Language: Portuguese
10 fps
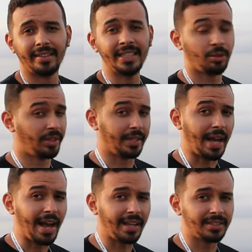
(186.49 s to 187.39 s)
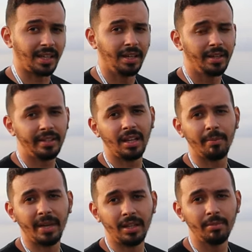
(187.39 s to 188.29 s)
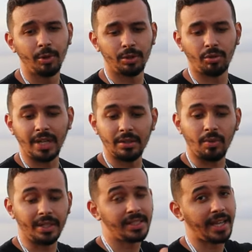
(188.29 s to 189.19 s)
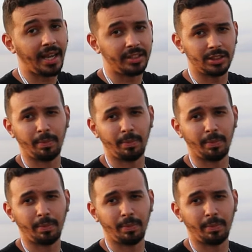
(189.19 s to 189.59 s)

dentro de casa e também muito cuidado com as hélices,